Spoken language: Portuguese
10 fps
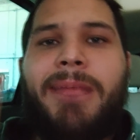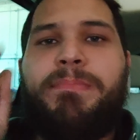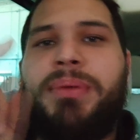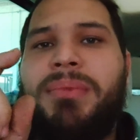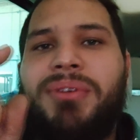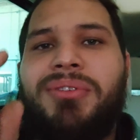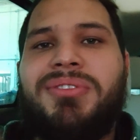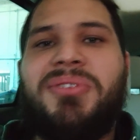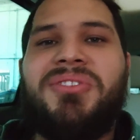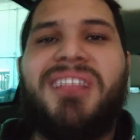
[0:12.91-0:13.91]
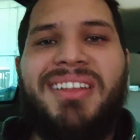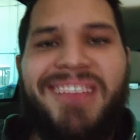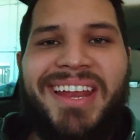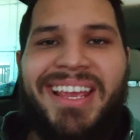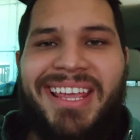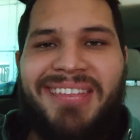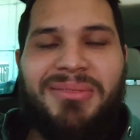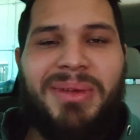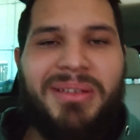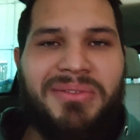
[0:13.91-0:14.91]
Aê, Premiums, Rudy Oliveira aqui,
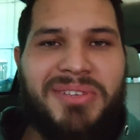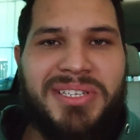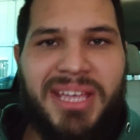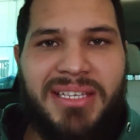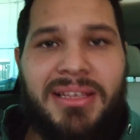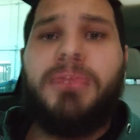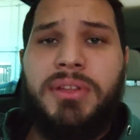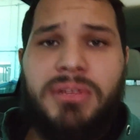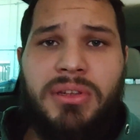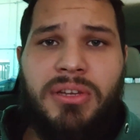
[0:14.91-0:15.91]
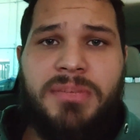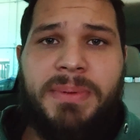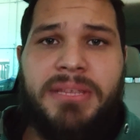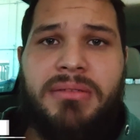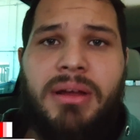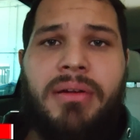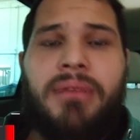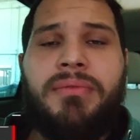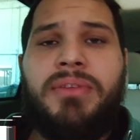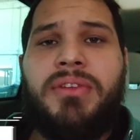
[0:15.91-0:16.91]
tudo bem com vocês? No vídeo de hoje, pessoal, é
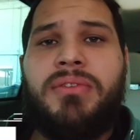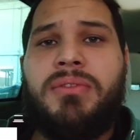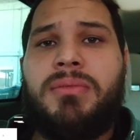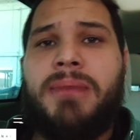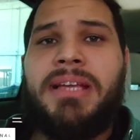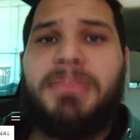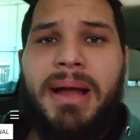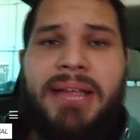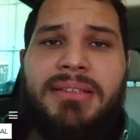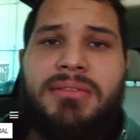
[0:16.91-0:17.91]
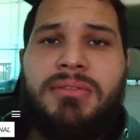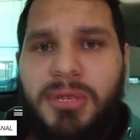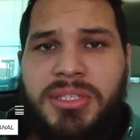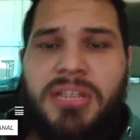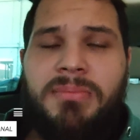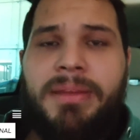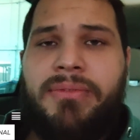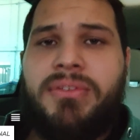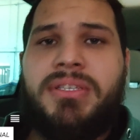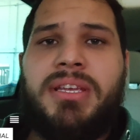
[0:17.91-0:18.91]
um vídeo mais básico, mostrando para
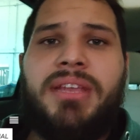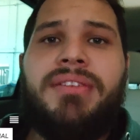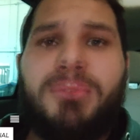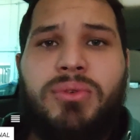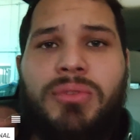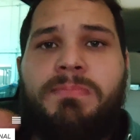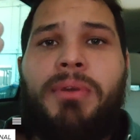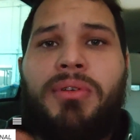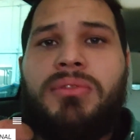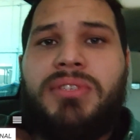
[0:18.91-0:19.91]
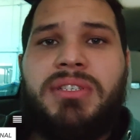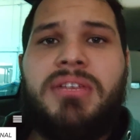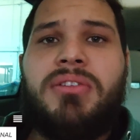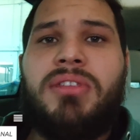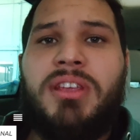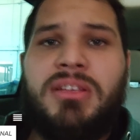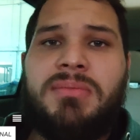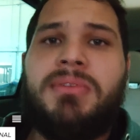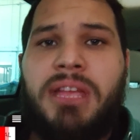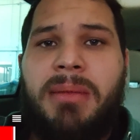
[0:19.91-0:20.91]
vocês os pontos de
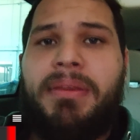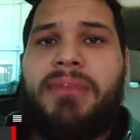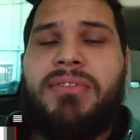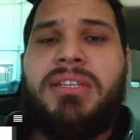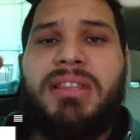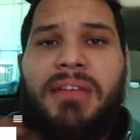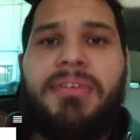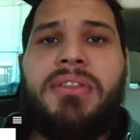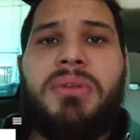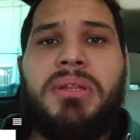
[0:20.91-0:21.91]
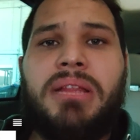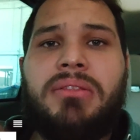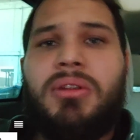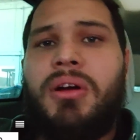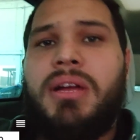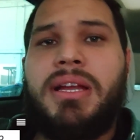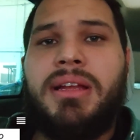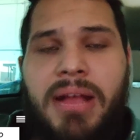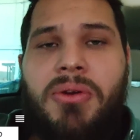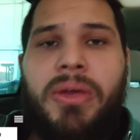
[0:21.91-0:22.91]
sincronismo, né, para você estar tá efetuando a troca
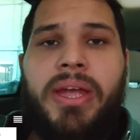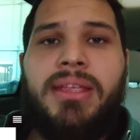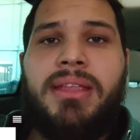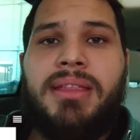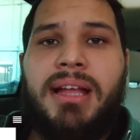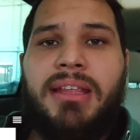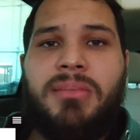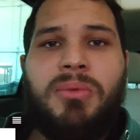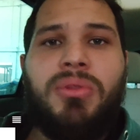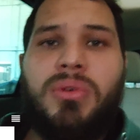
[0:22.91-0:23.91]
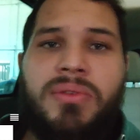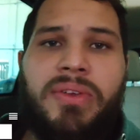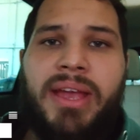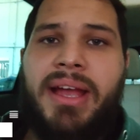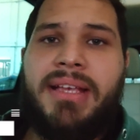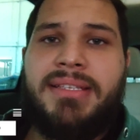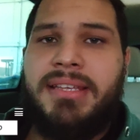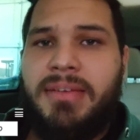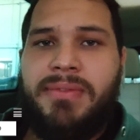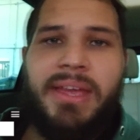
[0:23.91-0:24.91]
da correia dentada no motor
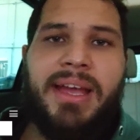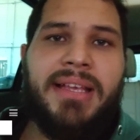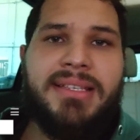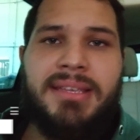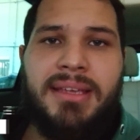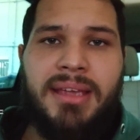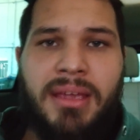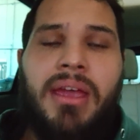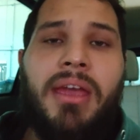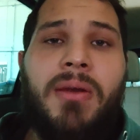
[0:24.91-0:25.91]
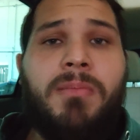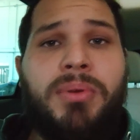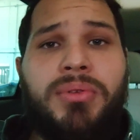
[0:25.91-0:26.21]
VHC, VHCE é, 1.0,